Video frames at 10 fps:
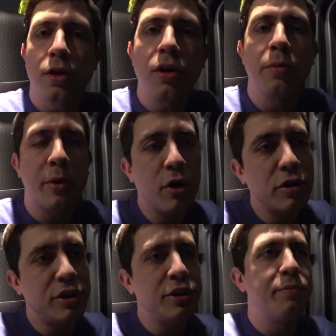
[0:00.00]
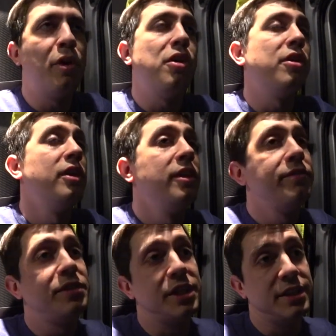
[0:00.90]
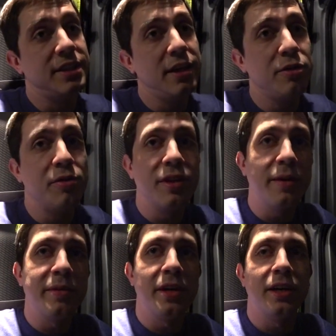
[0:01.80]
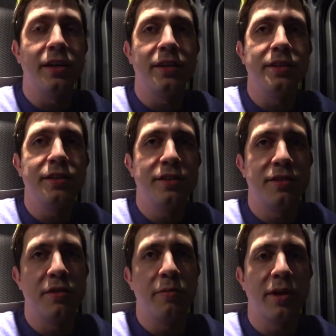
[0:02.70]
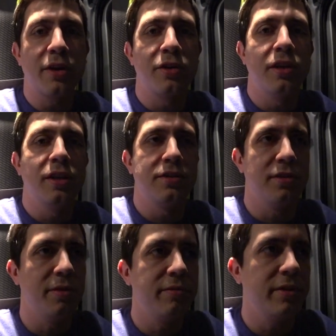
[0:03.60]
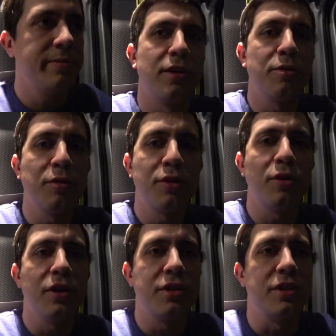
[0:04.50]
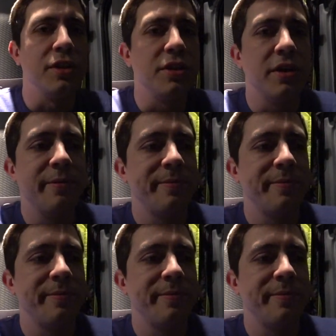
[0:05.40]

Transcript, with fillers: Trochę pochodzić, bo w siedzeniu nie ma nic dobrego dla zdrowia. Ruch to jest życie.